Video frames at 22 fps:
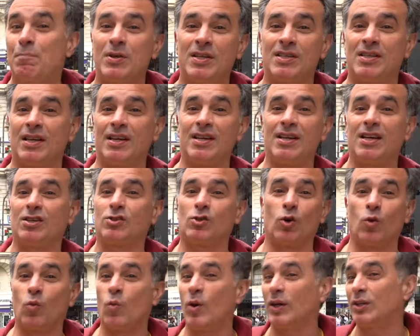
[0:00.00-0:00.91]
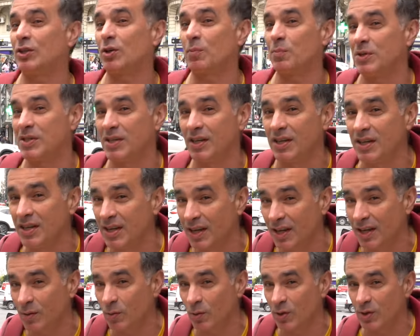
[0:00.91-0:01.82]
pizzerías o cuatro
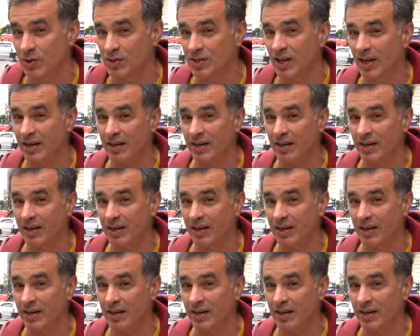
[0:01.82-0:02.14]
pizzerías de Buenos